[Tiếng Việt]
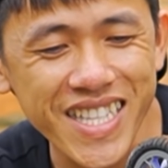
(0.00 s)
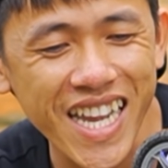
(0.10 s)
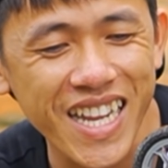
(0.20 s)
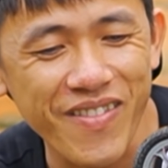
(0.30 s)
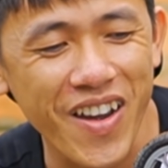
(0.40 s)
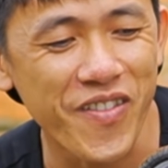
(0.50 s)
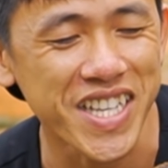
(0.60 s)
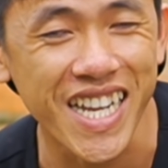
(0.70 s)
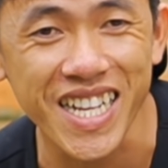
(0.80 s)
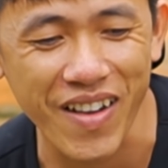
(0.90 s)
chiếc xe này vào
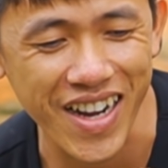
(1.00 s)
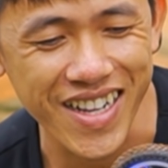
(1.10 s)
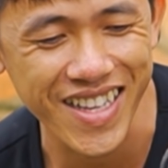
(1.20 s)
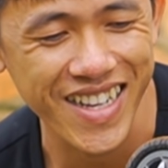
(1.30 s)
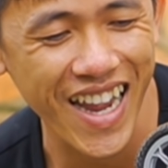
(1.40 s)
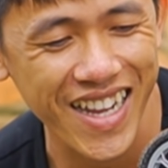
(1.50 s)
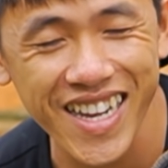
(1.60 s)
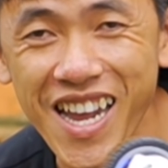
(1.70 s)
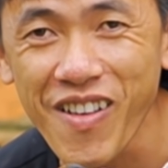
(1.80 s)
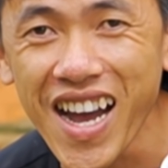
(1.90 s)
vệ sinh các bạn ơi nhìn này
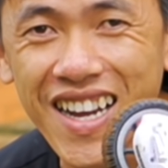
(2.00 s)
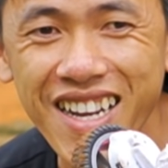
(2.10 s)
ghê quá